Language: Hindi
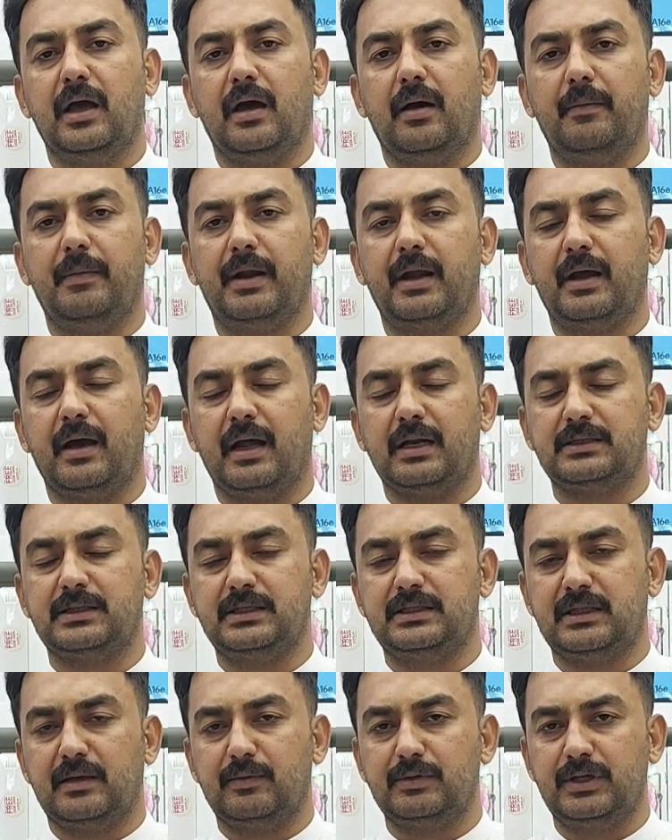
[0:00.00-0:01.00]
आ, मेरे ख्याल से
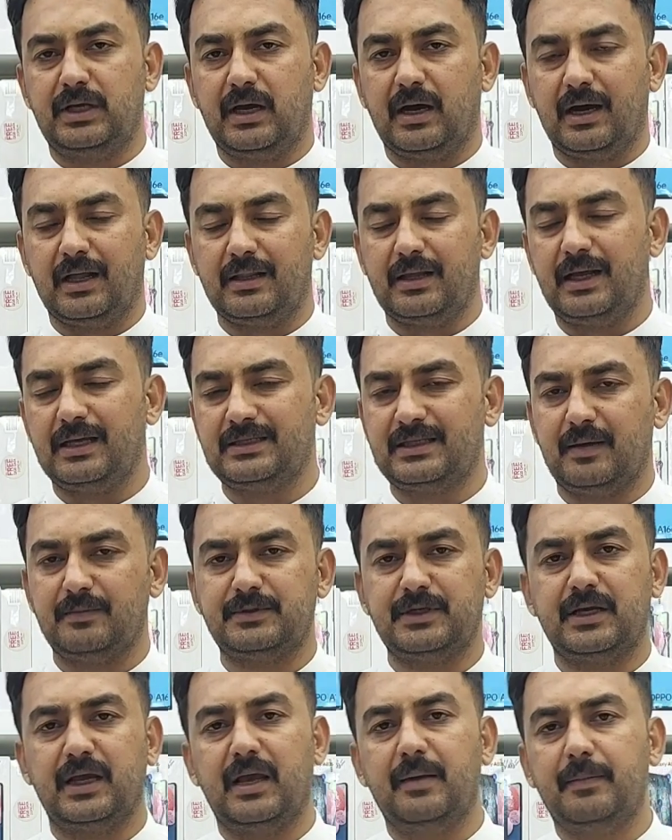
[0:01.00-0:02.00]
जितना मुझे याद है
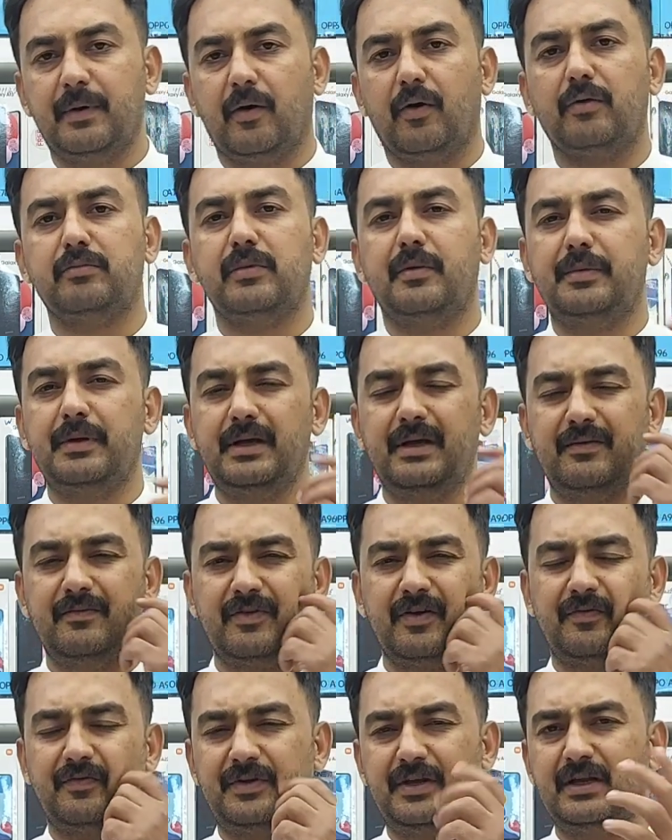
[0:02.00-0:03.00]
सैमसंग ए बावन में भी
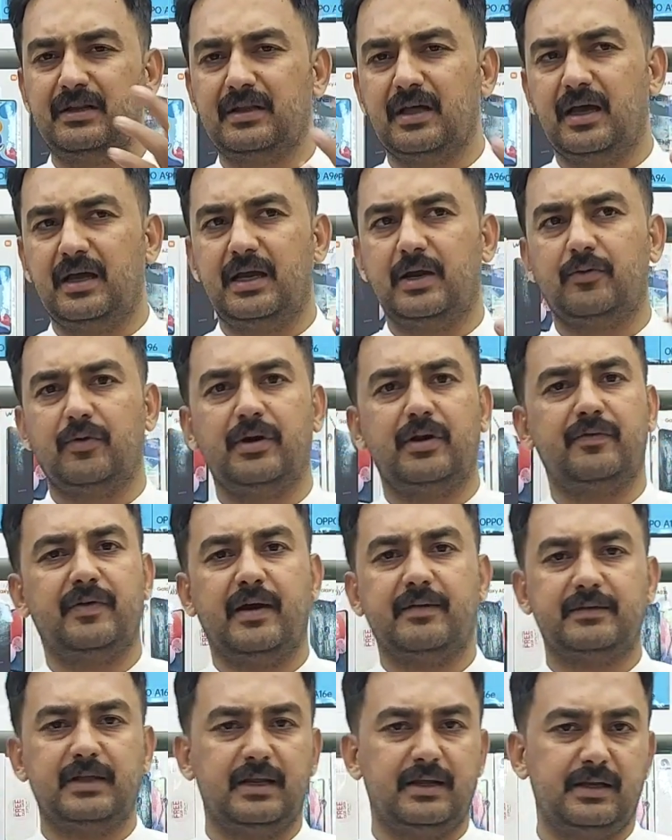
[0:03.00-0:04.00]
फिफ्टीन था या ट्वेंटी
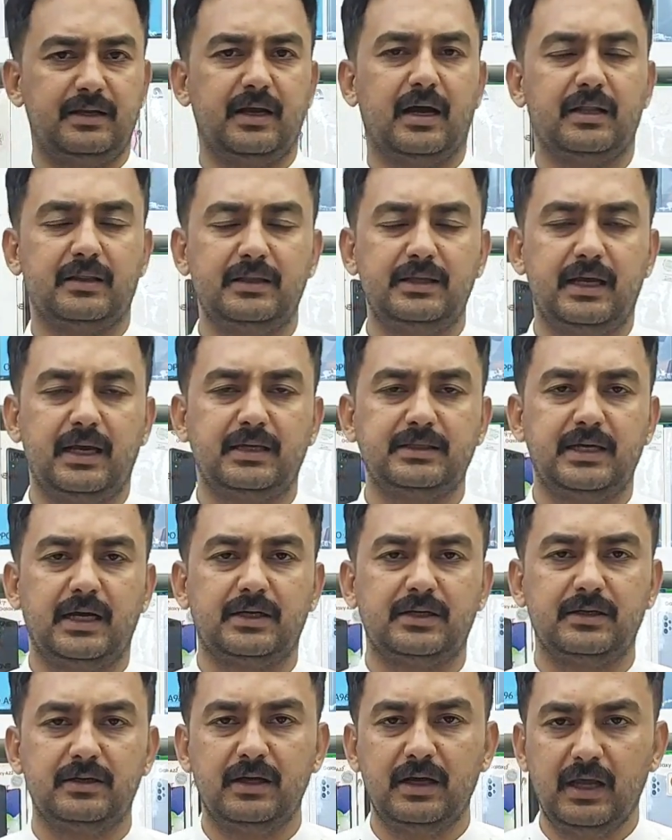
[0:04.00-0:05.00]
था लेकिन याद नहीं है
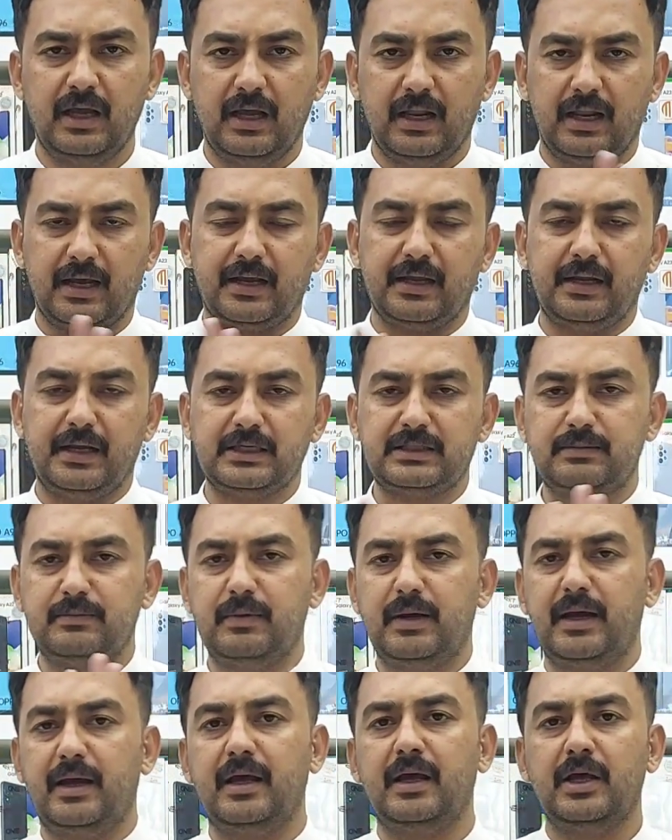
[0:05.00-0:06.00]
एग्जैक्ट लेकिन
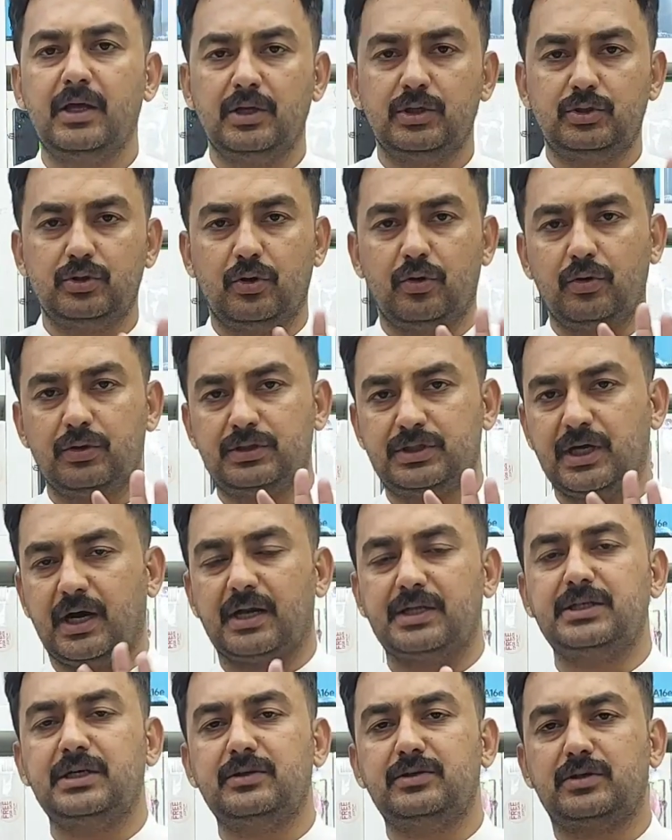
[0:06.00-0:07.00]
इसमें जो
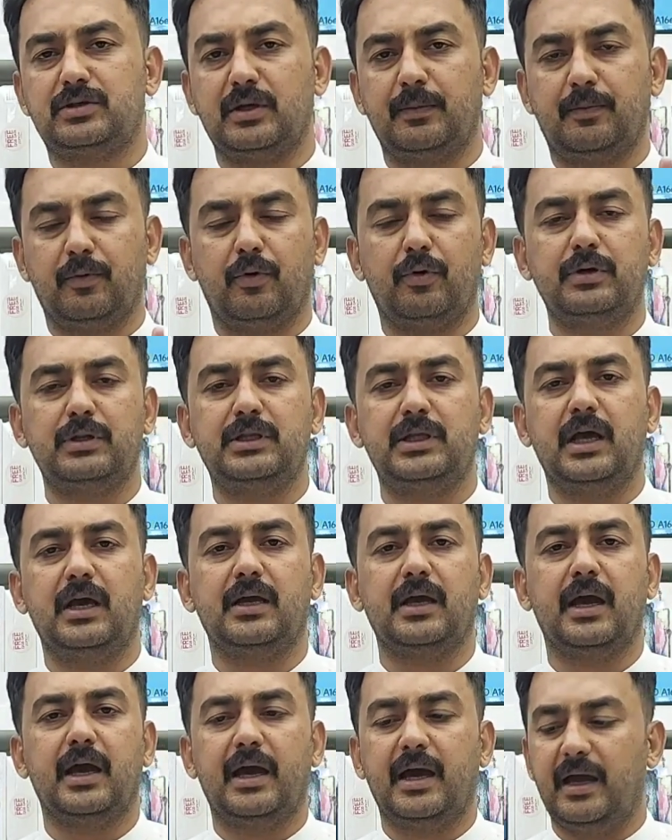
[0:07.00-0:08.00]
चार्जिंग जो सपोर्ट दिया
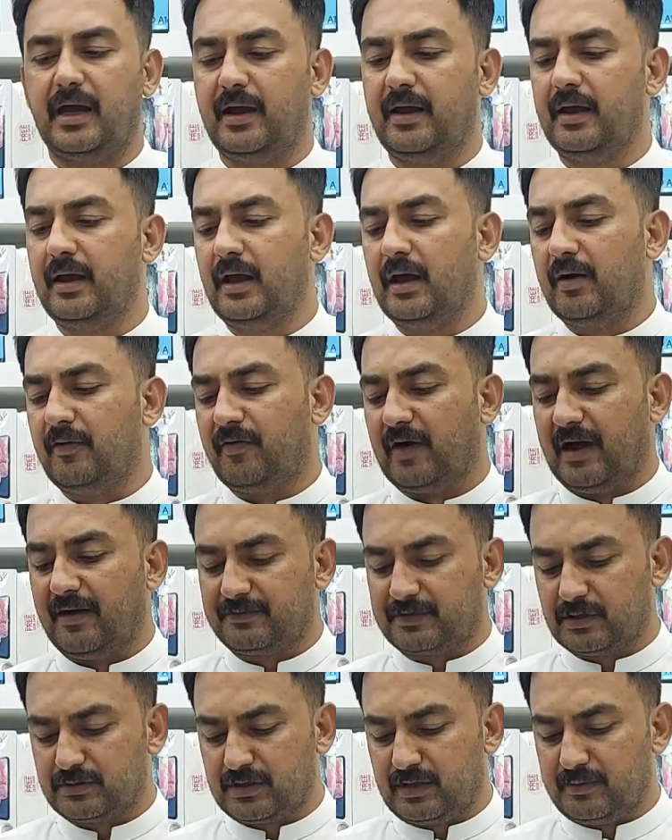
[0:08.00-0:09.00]
गया है फाइव
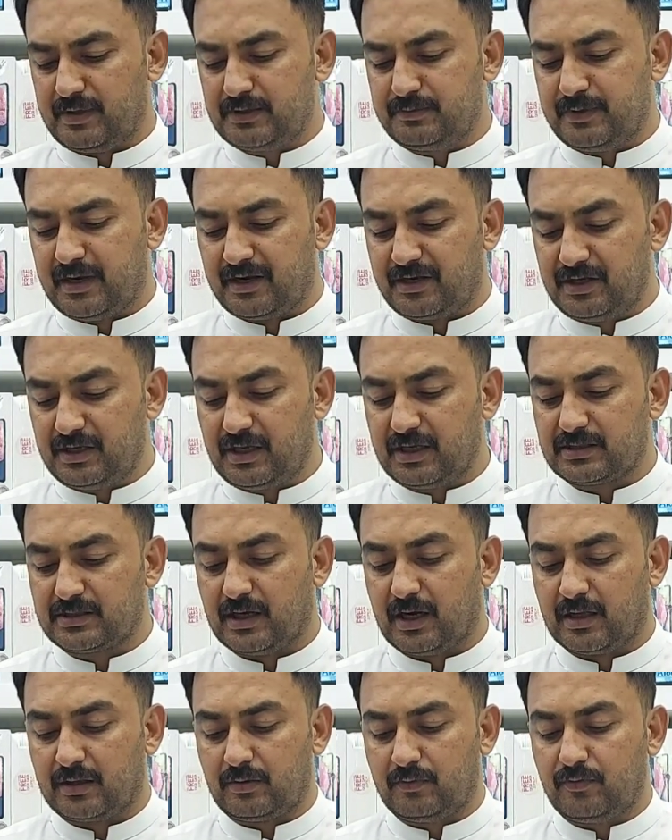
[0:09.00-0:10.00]
थाउजेंड एम बैटरी के
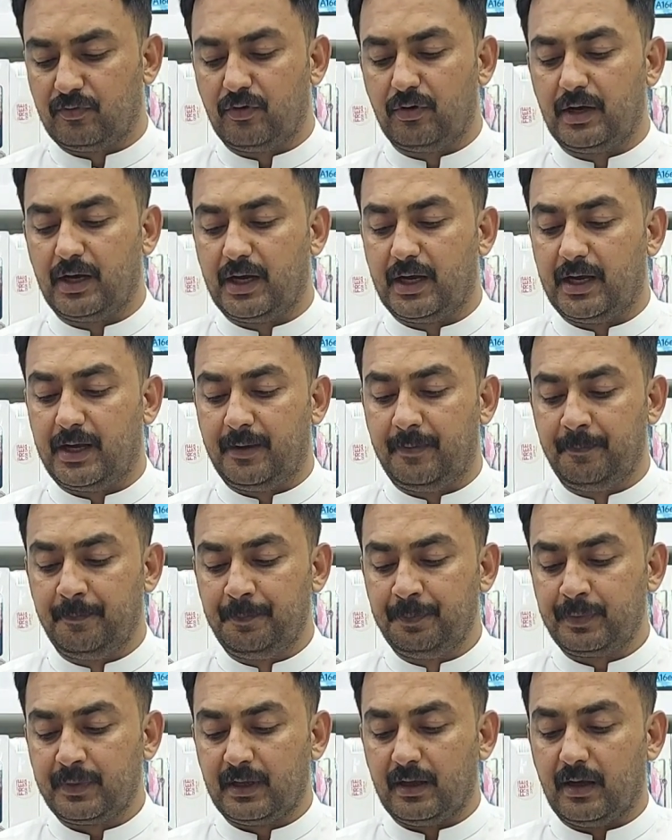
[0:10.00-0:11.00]
साथ वो है
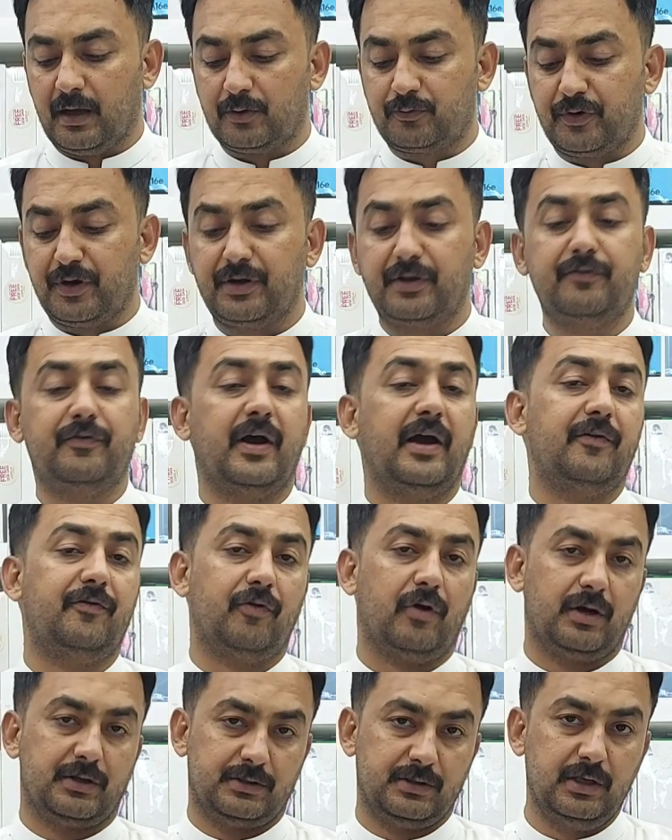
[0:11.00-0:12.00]
ट्वेंटी फाइव
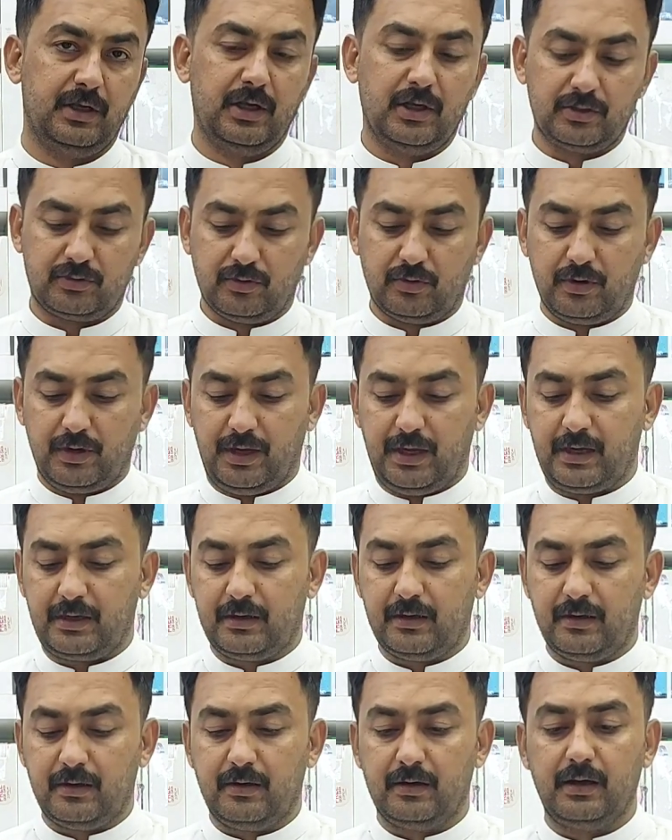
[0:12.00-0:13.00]
वाट तो
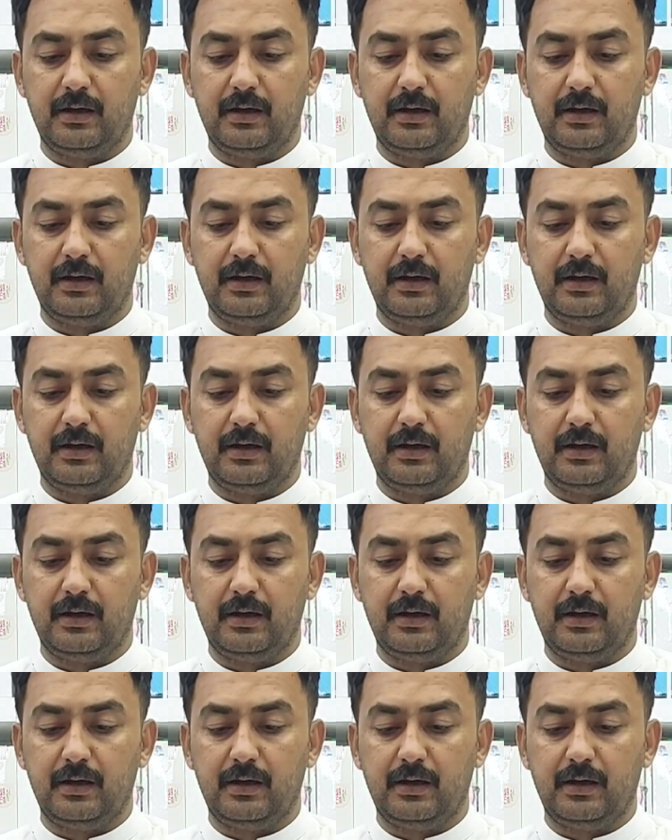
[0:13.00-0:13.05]
एक